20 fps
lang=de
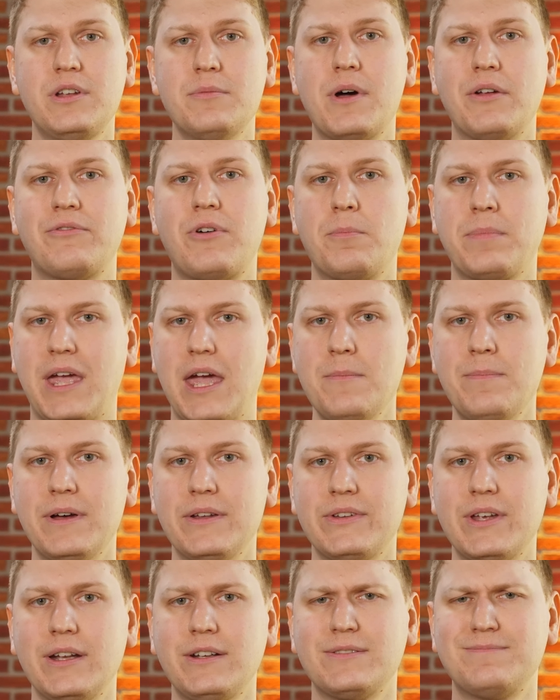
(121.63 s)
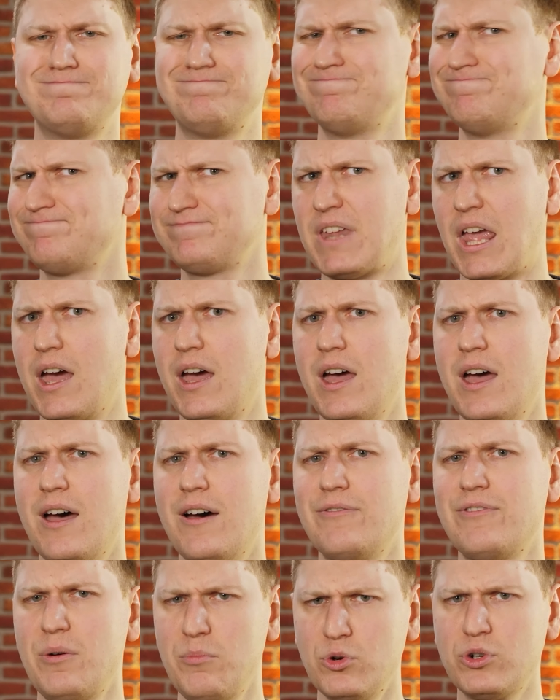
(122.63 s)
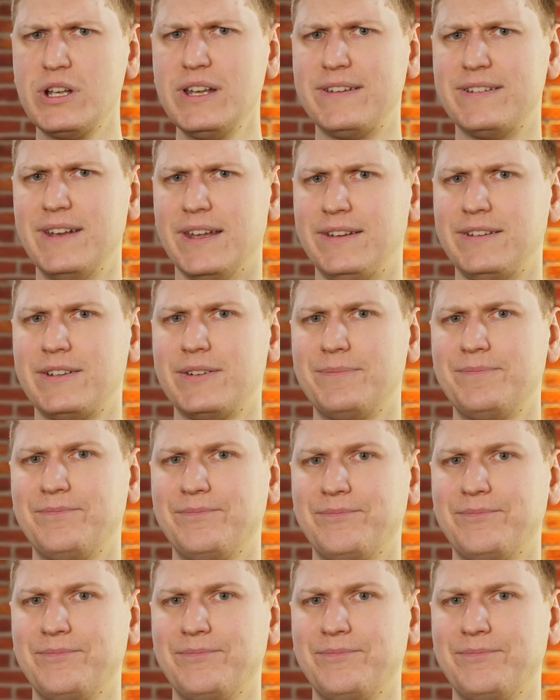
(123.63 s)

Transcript: die man vom Game Pass hat? Vermutlich nicht.